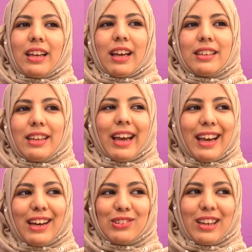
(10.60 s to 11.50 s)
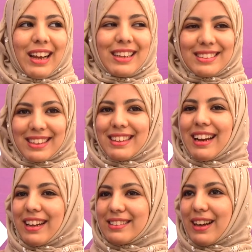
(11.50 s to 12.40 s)
يعني اي حاجه اللي غادي تقدر
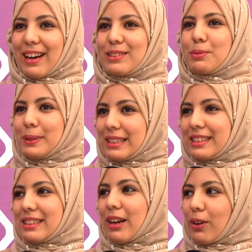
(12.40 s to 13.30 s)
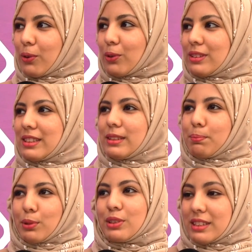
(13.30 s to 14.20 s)
انها تبين داك الكوتي
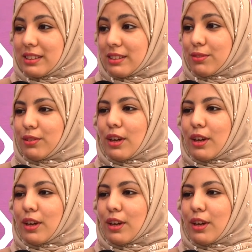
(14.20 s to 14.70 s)
بوزيتيف